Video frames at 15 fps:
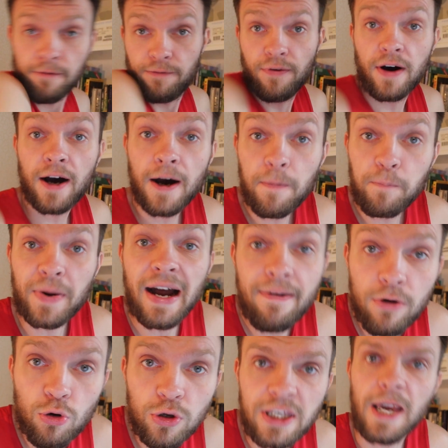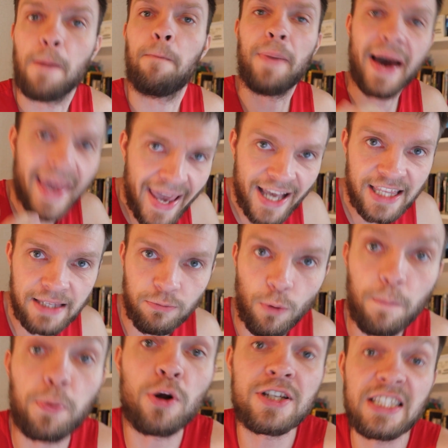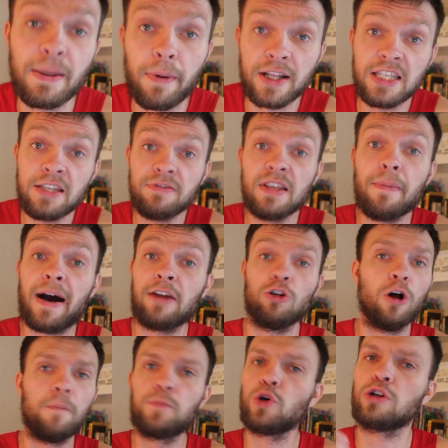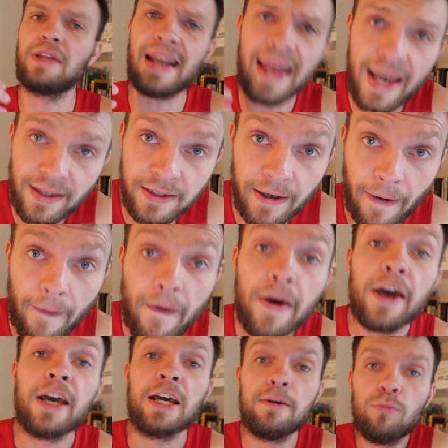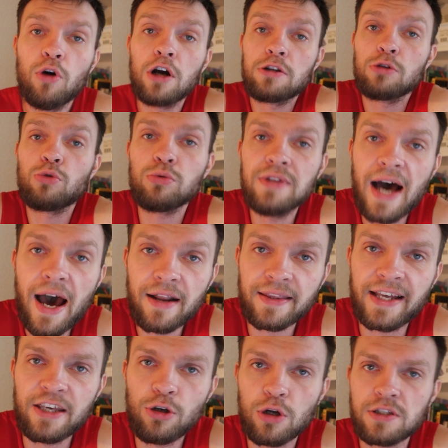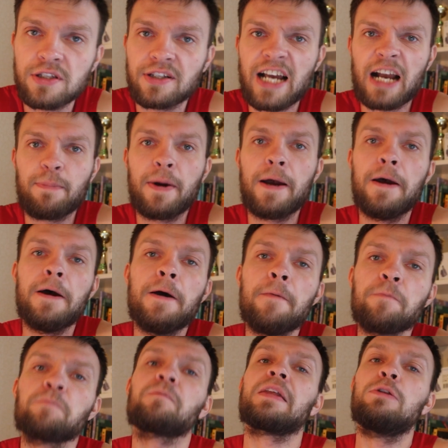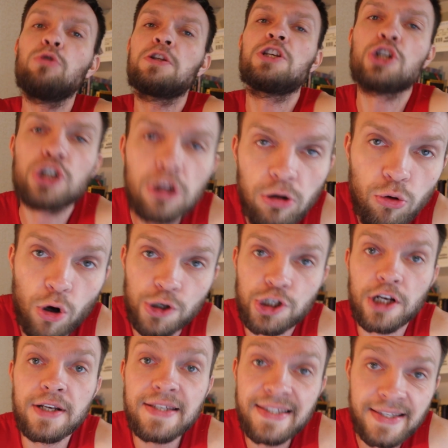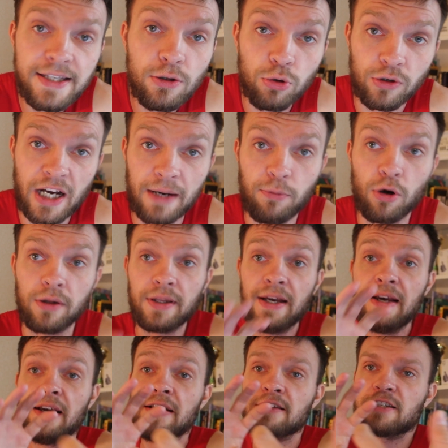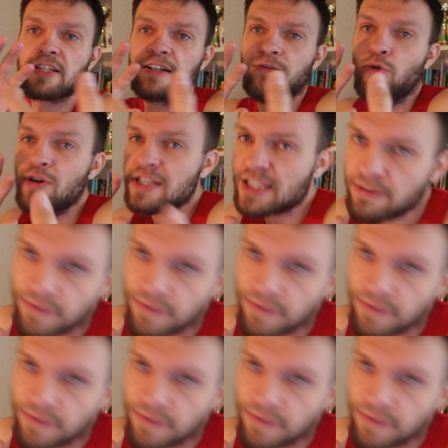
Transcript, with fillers: в правой руке. Поэтому, просто обратите внимание, он бьет редко, ему этот удар дается как бы, ну тяжело, через силу, как бы он сквозь